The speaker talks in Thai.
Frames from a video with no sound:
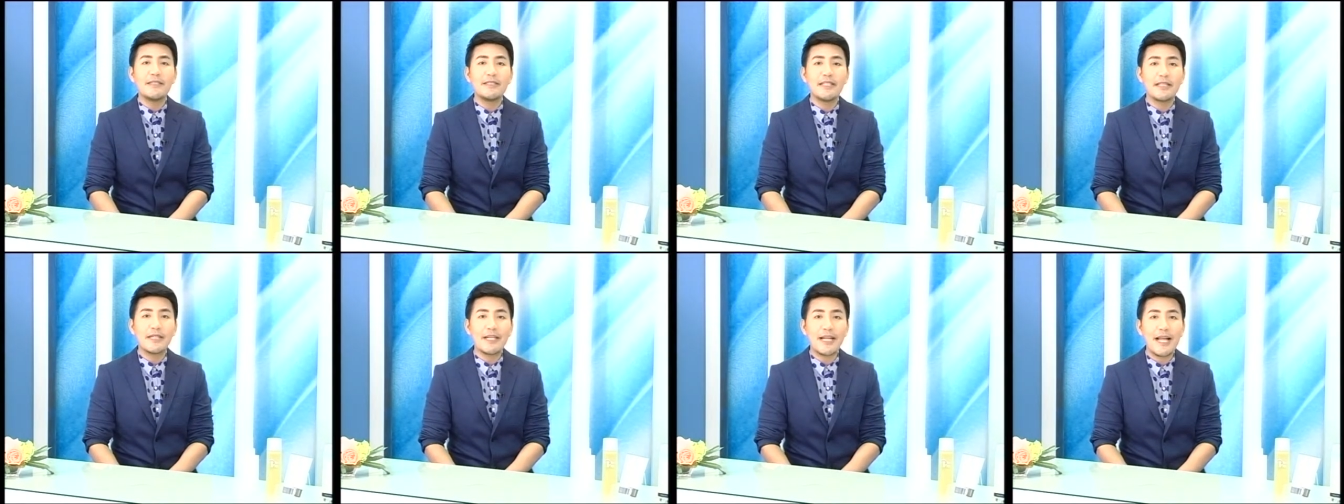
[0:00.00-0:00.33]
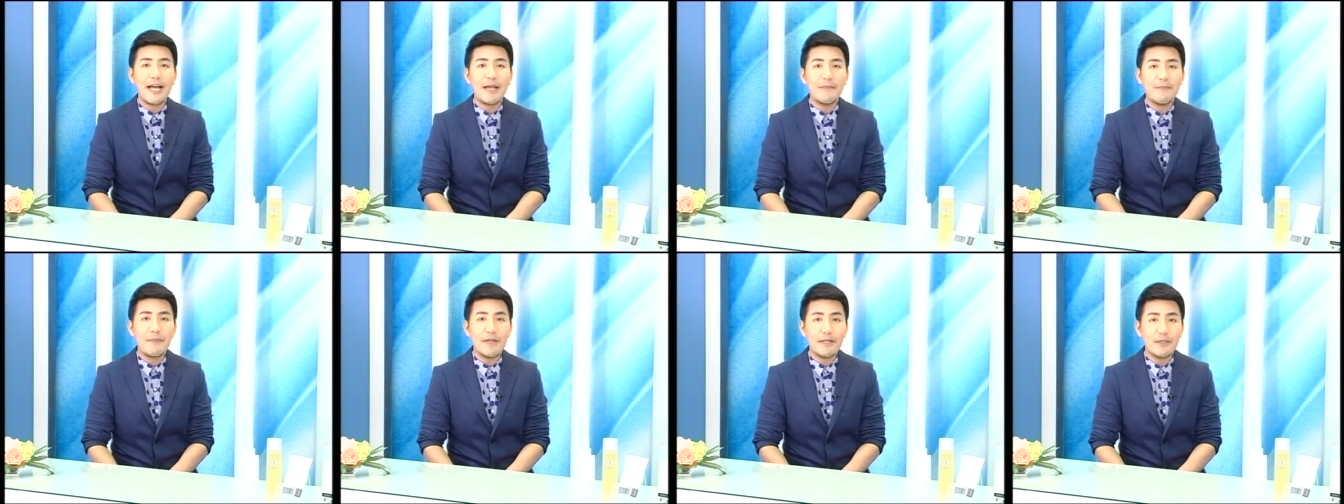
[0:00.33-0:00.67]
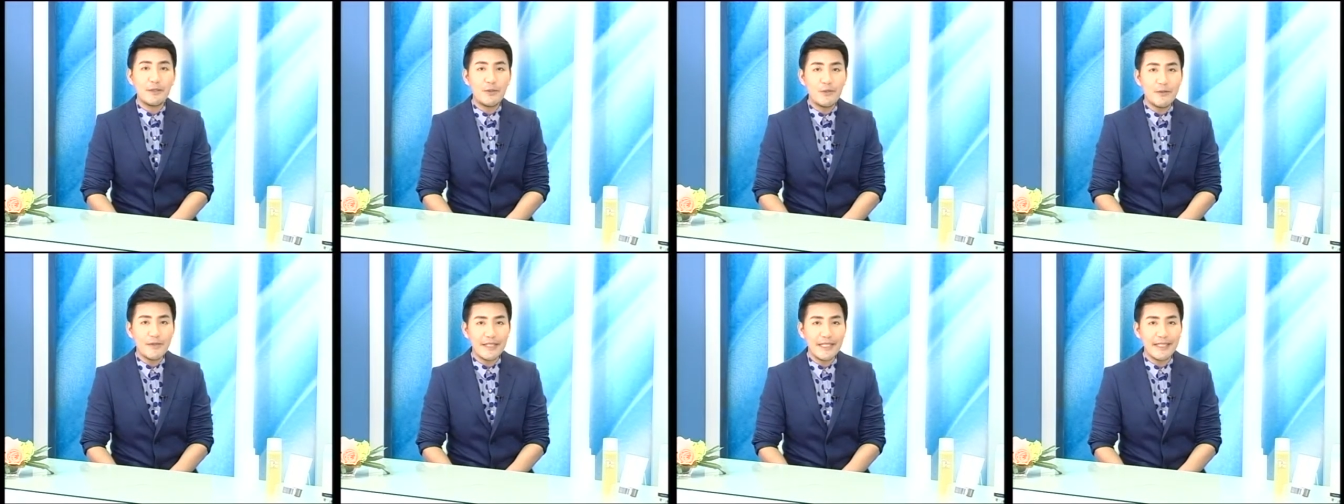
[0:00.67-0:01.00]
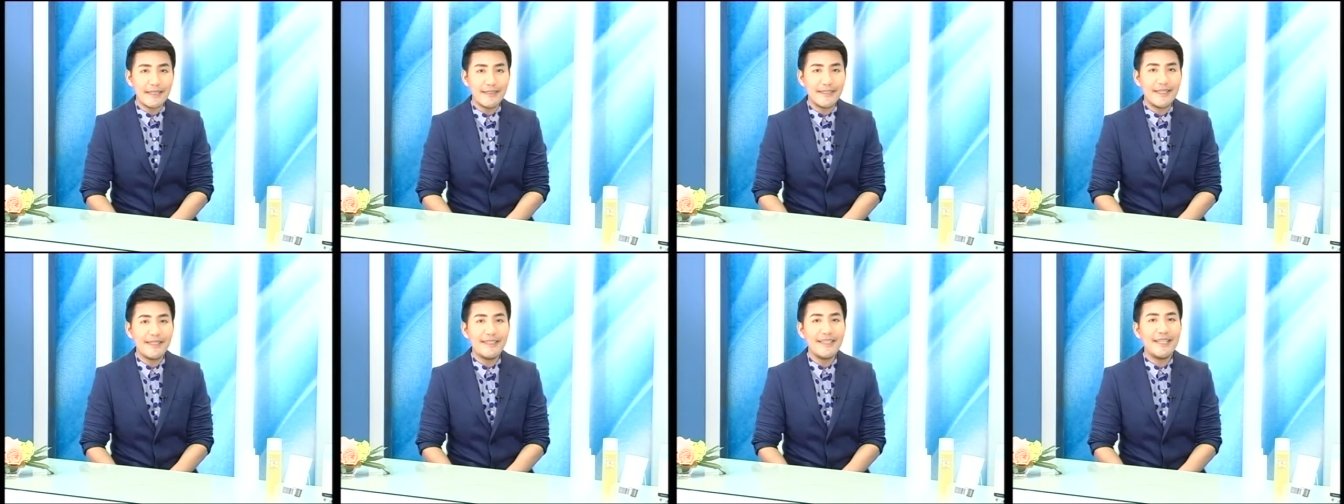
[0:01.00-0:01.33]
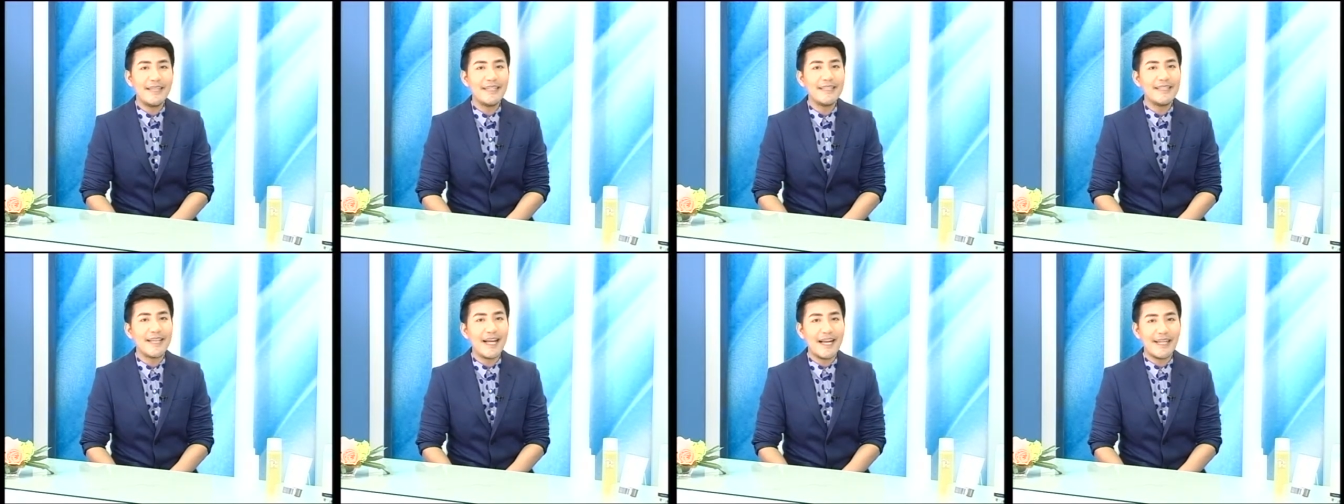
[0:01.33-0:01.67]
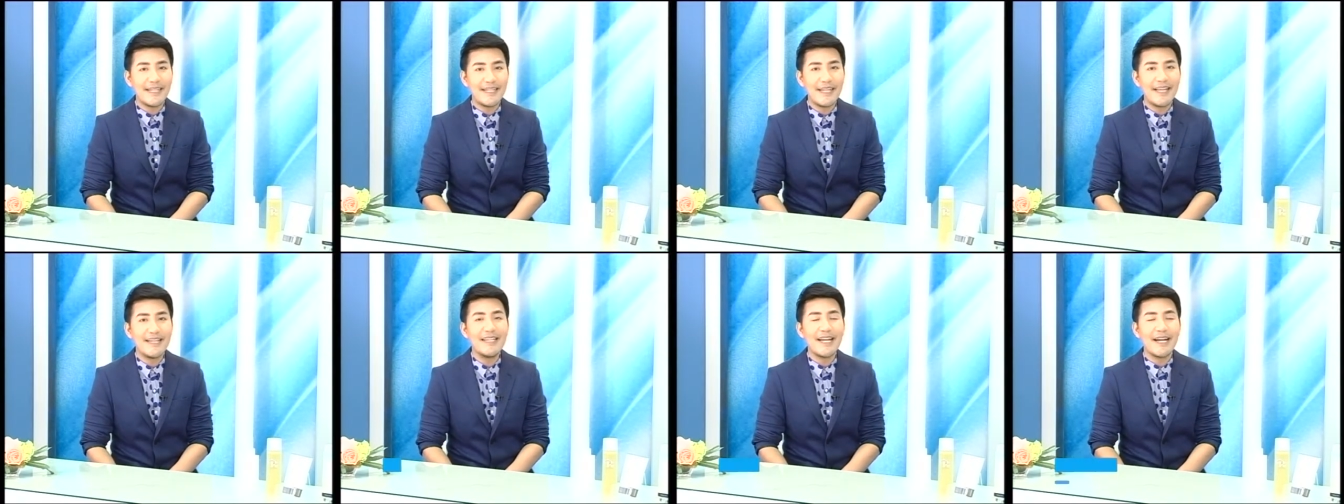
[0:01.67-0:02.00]
จะกลายเป็นธุรกิจที่ยิ่งใหญ่
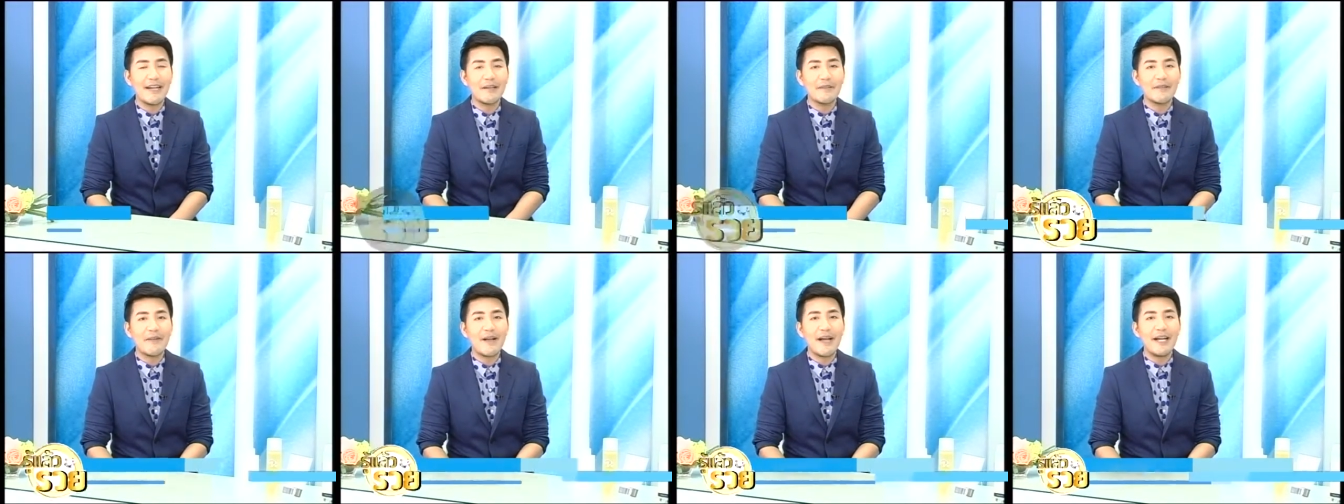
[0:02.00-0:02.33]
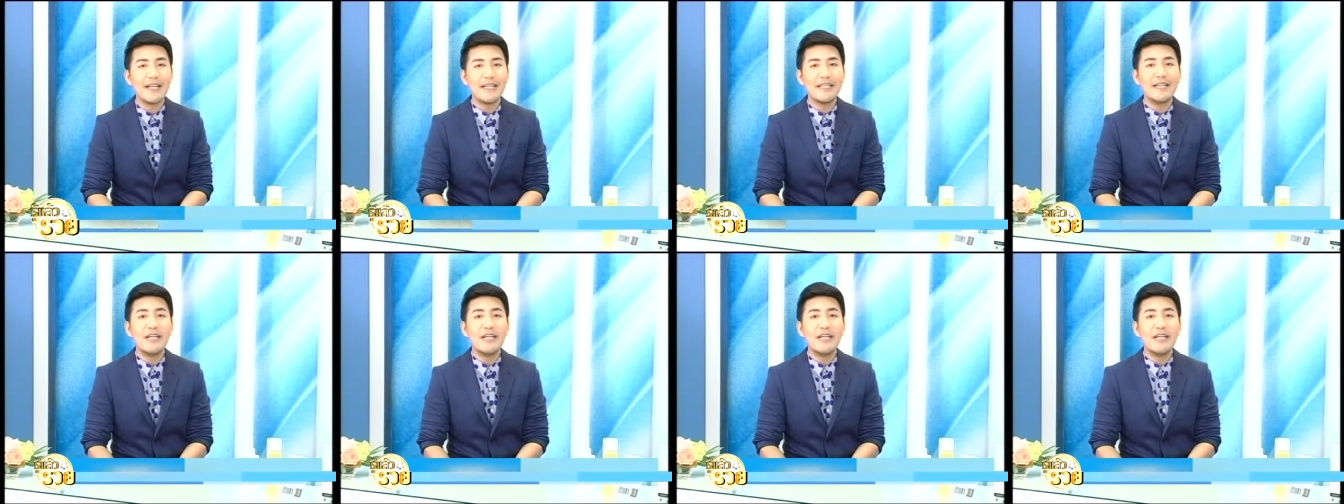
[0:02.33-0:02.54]
ได้อย่างไร